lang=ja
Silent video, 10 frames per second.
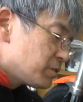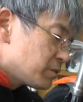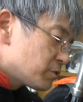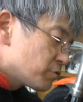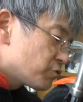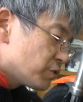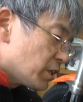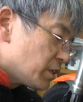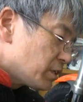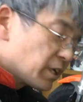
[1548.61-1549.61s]
しょっちゅうね
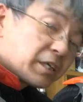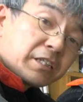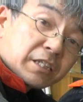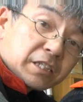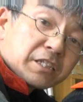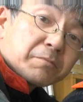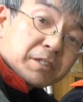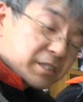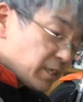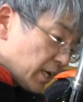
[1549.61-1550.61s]
嘆いてた気がしま
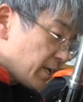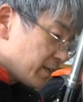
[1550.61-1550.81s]
すはい